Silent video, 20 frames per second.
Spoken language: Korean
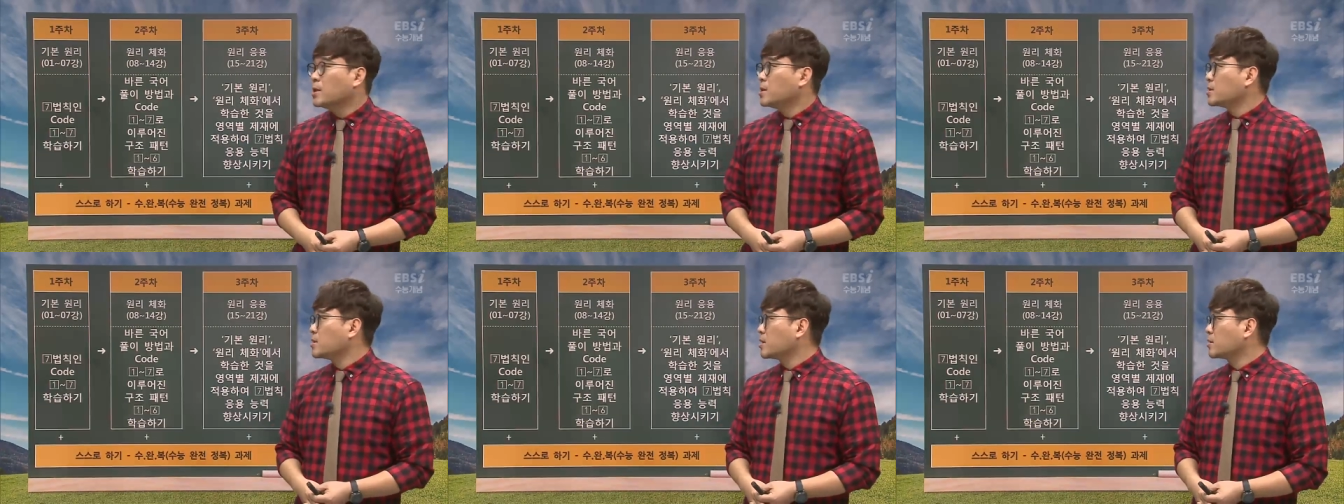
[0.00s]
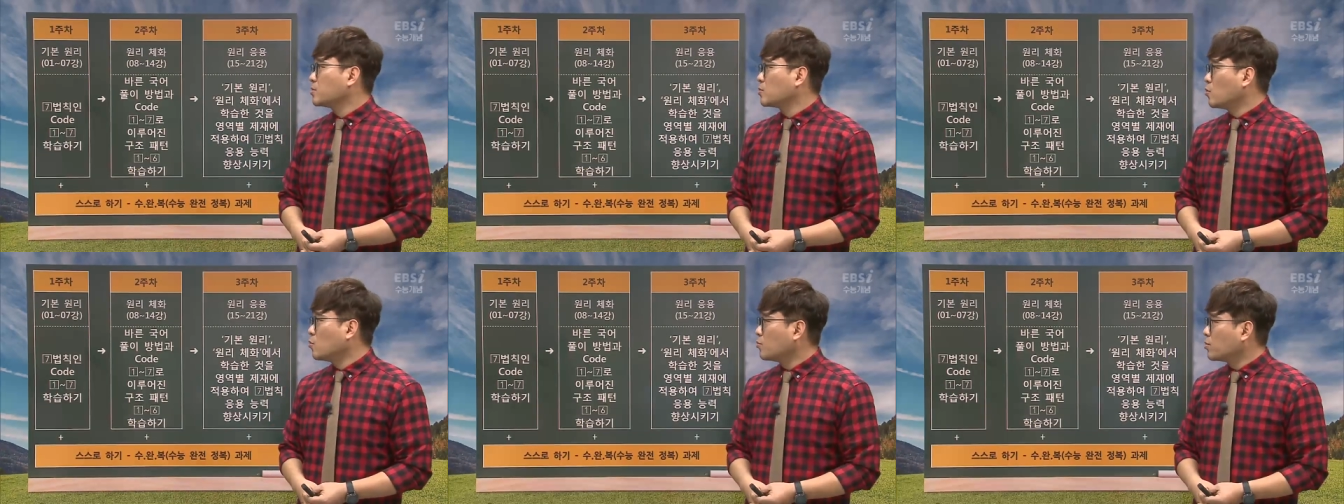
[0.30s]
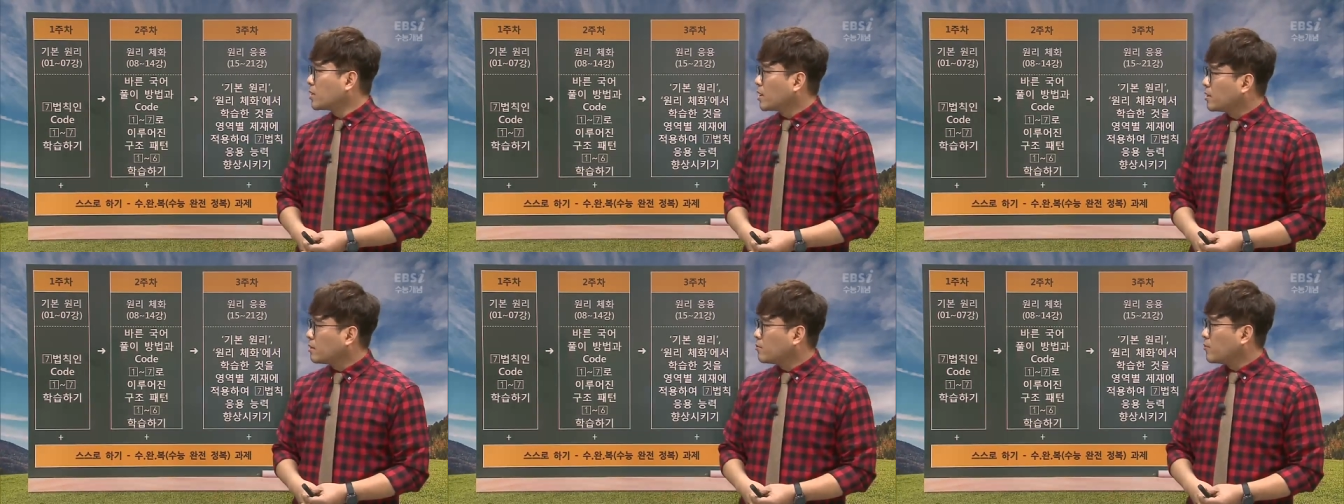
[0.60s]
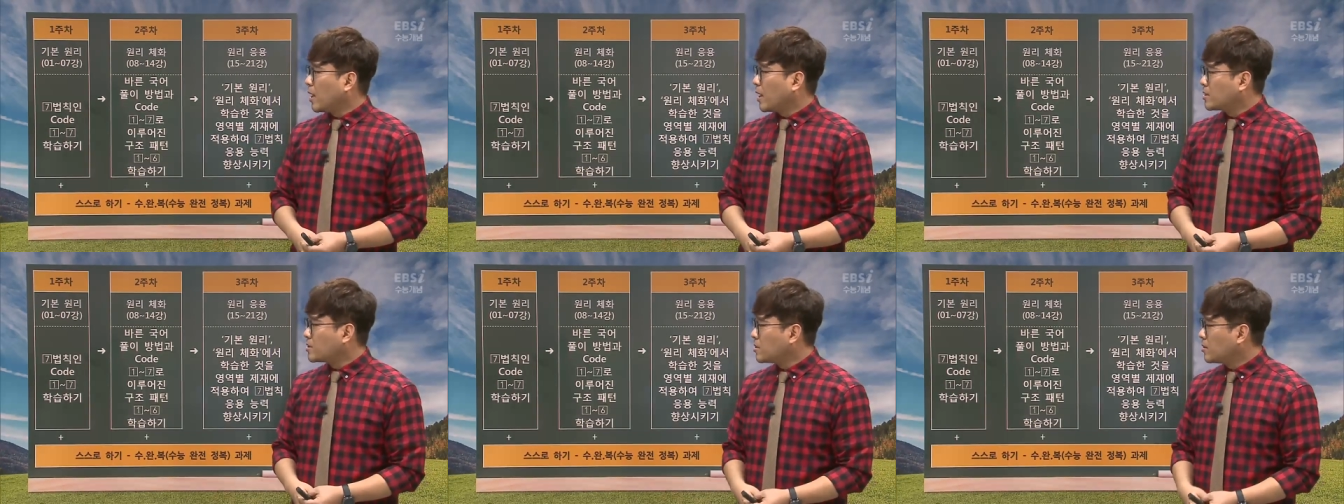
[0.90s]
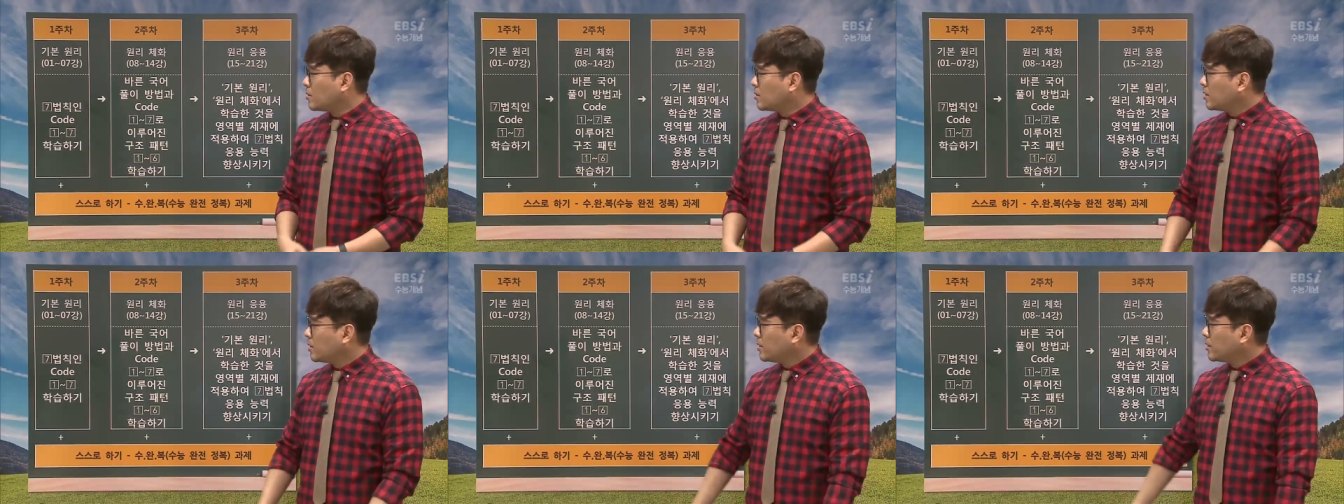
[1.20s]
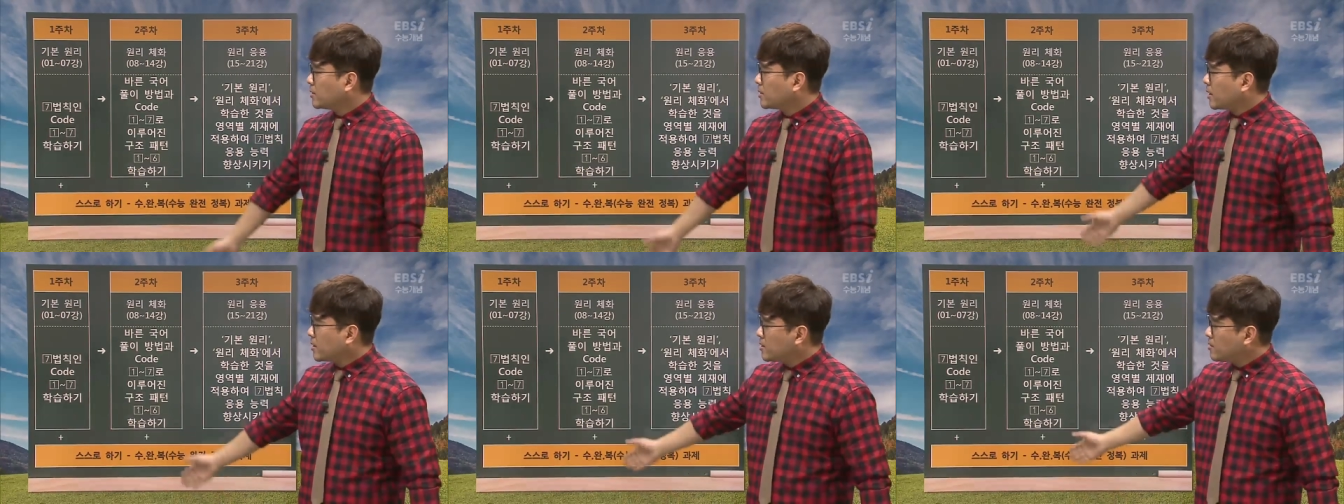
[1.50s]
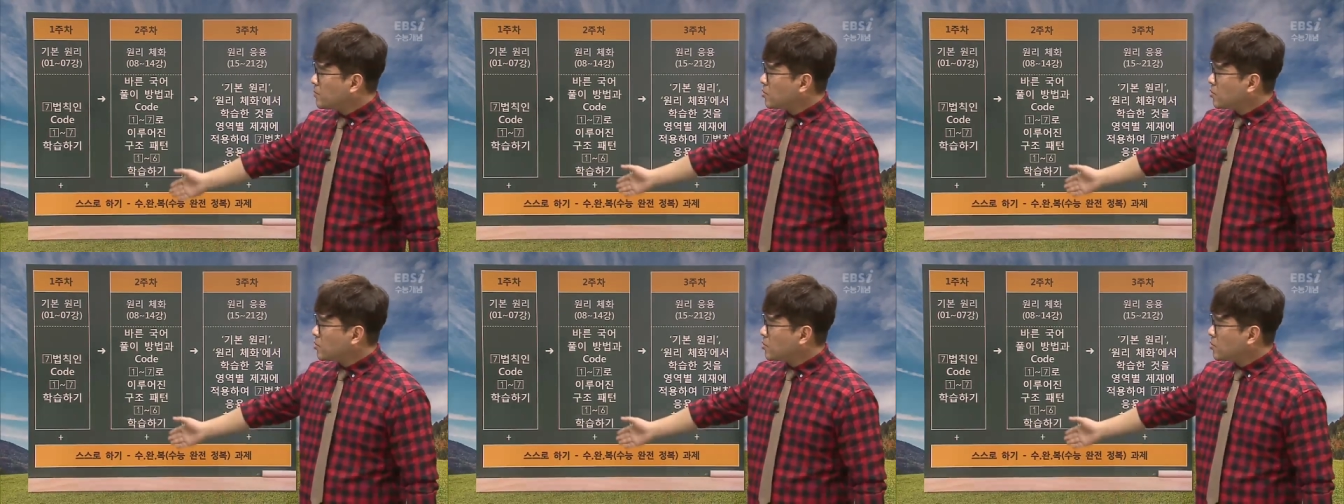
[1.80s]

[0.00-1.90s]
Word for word: 자, 그 공부를 하는 과정을 다시